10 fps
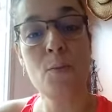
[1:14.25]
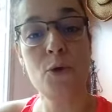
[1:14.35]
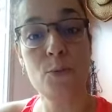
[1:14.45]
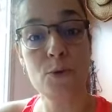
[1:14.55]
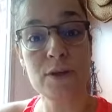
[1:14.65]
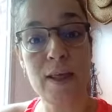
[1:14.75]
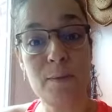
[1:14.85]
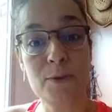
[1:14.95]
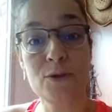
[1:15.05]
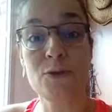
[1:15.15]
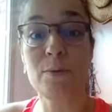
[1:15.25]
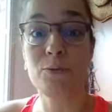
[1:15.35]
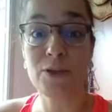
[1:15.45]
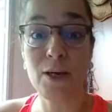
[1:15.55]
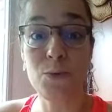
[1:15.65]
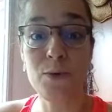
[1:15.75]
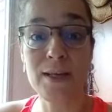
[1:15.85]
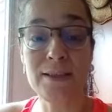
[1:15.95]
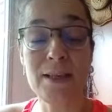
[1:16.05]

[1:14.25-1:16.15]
Bueno, pues nada, pues nos vemos el lunes,